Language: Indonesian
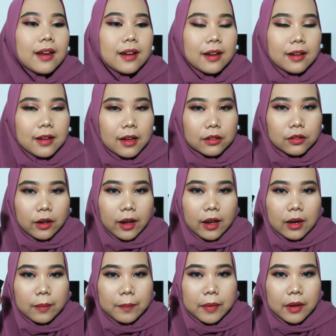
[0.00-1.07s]
ini dia tuh
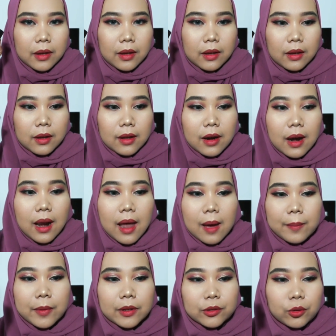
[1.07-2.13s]
kayak lebih
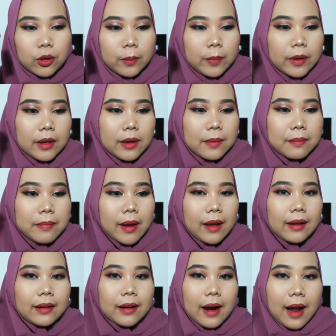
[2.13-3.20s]
gelap gitu lebih
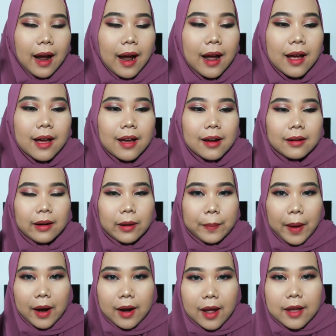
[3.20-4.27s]
merah
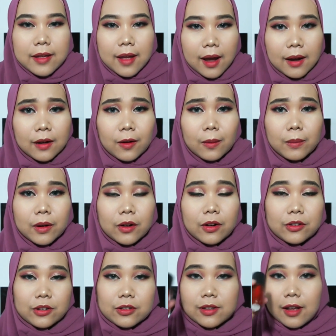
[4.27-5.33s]
daripada yang nomor
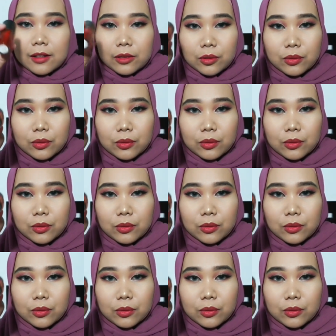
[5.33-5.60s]
01